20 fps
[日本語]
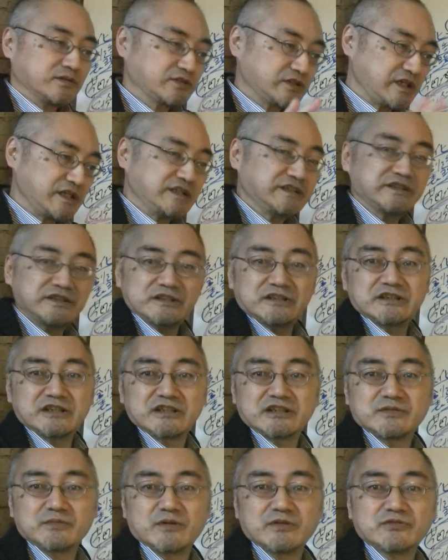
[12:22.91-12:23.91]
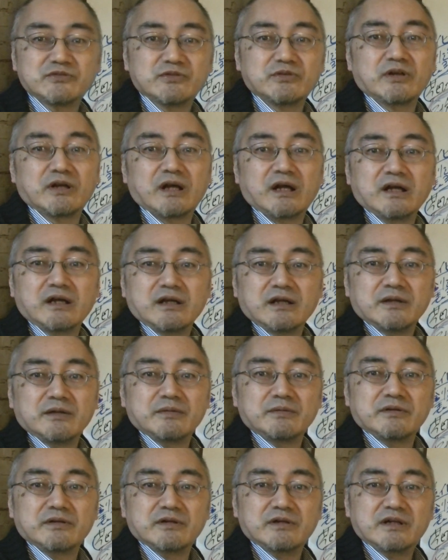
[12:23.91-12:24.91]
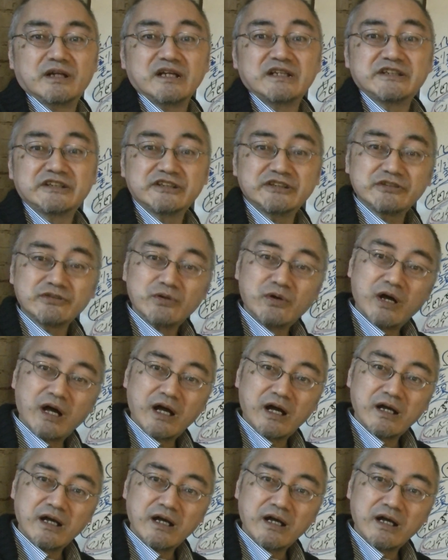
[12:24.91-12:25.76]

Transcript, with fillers: 停止してしまうというのは歴史上